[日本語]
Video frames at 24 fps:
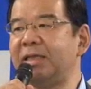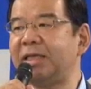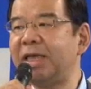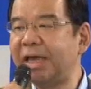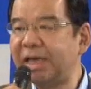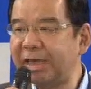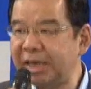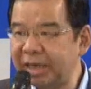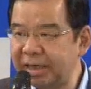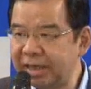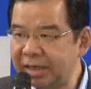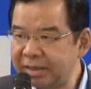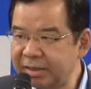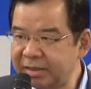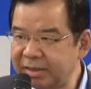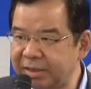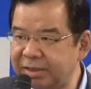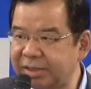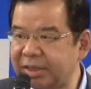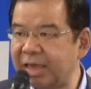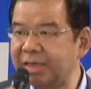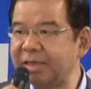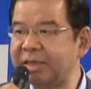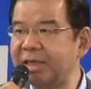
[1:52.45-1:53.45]
ぜひ
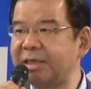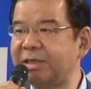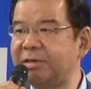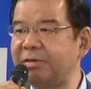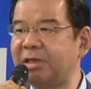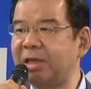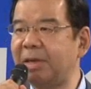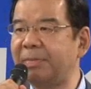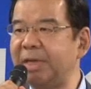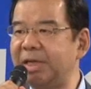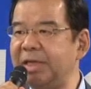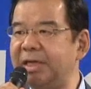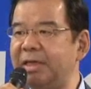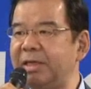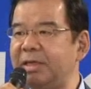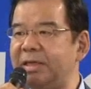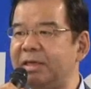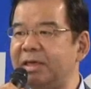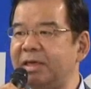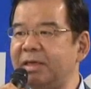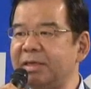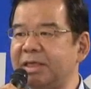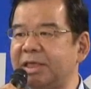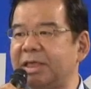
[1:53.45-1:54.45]
実現させるため
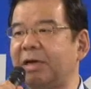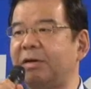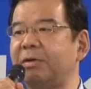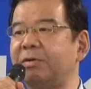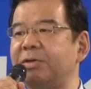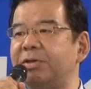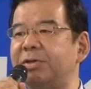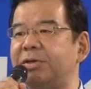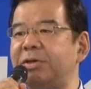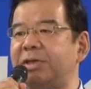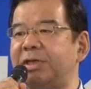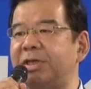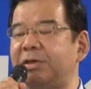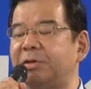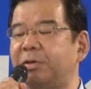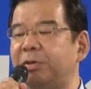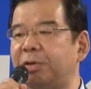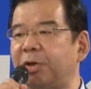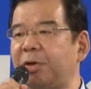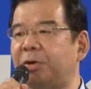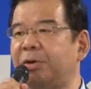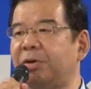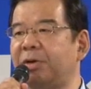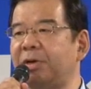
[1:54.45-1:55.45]
に力を尽くしていく
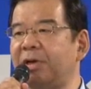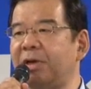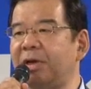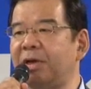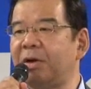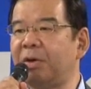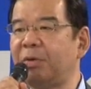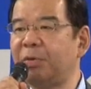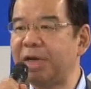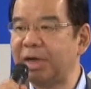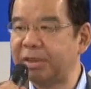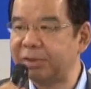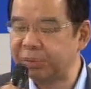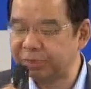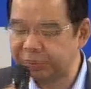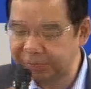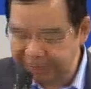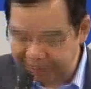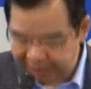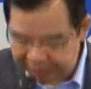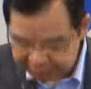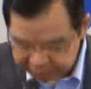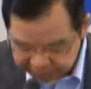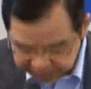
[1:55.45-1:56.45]
ことをお約束
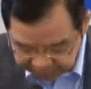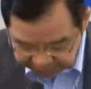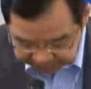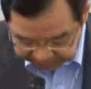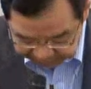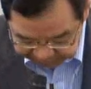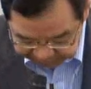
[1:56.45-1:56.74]
したいと思